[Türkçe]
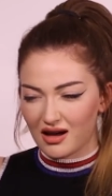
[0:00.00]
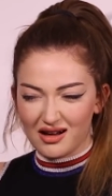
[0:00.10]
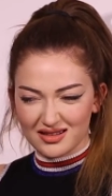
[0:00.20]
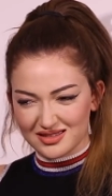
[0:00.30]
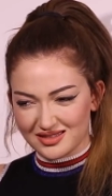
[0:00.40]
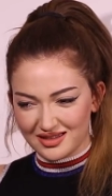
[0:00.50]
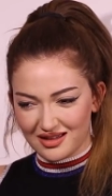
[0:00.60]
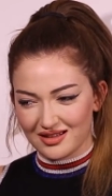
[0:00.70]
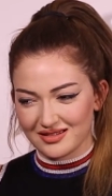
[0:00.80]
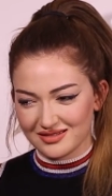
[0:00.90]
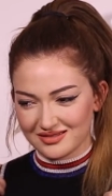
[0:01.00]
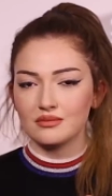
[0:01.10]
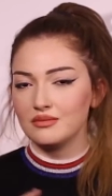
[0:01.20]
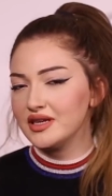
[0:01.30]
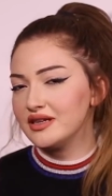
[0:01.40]
Ah Sinan
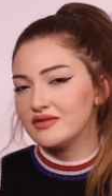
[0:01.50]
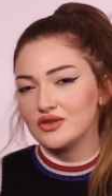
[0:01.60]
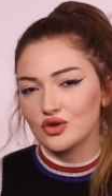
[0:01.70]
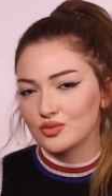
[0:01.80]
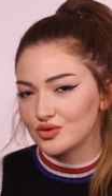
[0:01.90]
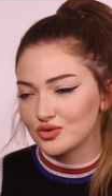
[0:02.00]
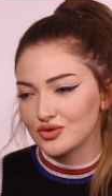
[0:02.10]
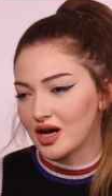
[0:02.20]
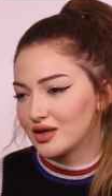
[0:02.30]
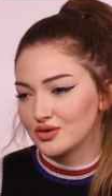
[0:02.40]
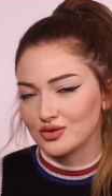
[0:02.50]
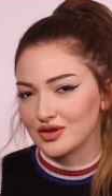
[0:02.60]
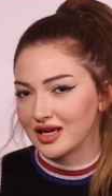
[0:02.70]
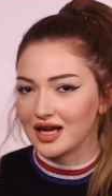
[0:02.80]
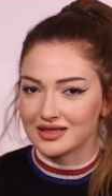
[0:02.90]
bir videomuzun daha
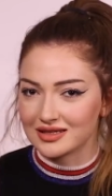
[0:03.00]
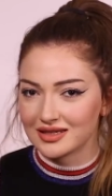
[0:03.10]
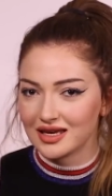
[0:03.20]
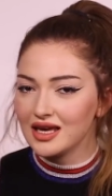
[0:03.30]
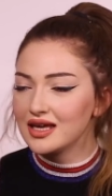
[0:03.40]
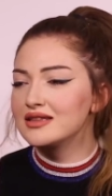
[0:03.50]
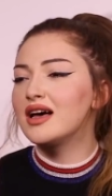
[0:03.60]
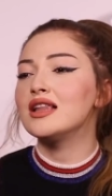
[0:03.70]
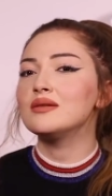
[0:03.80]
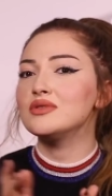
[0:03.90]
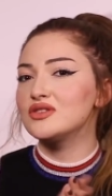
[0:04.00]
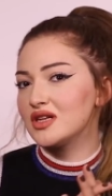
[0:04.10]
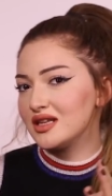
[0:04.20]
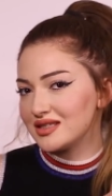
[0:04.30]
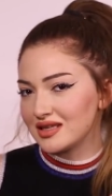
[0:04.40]
sonuna geldik. Dağılım
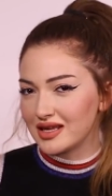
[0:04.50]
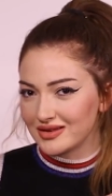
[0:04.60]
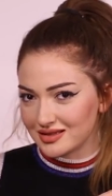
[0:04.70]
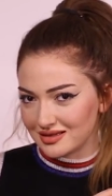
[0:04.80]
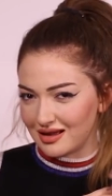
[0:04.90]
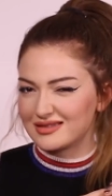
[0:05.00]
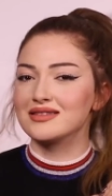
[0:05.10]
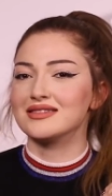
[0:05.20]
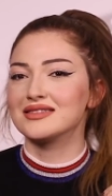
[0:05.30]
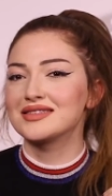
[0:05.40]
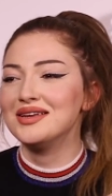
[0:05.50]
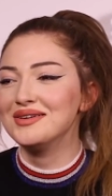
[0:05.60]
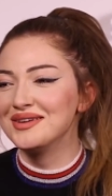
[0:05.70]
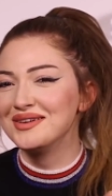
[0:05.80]
işte liseden nasıl atılırız